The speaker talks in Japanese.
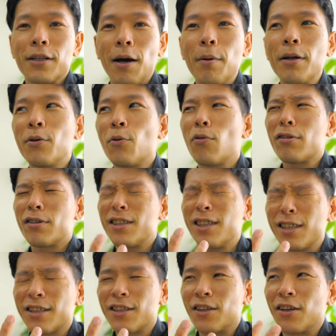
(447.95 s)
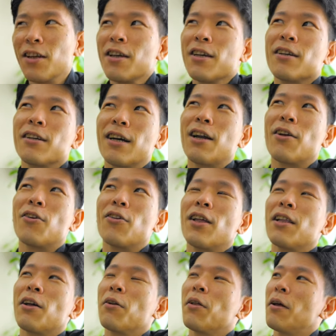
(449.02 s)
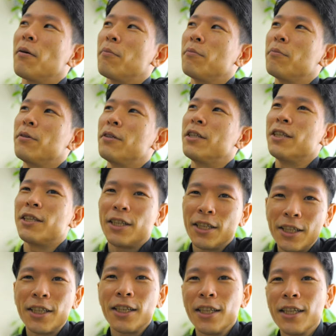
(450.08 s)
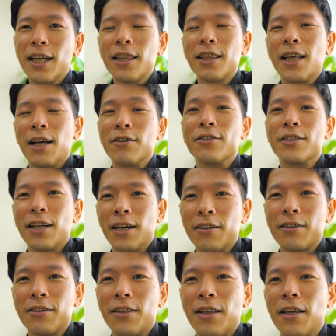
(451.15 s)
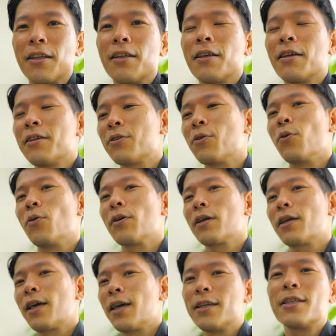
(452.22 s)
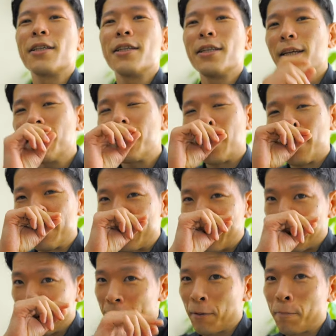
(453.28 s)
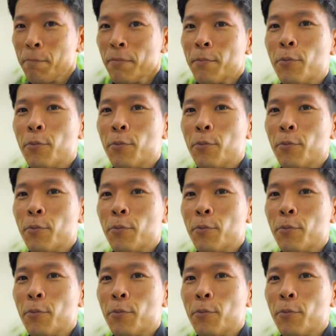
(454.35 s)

あまりこう、ガッて、あの、なんだろうな、必死になってやるんじゃなくて、そう、決死になってやるんじゃなくて、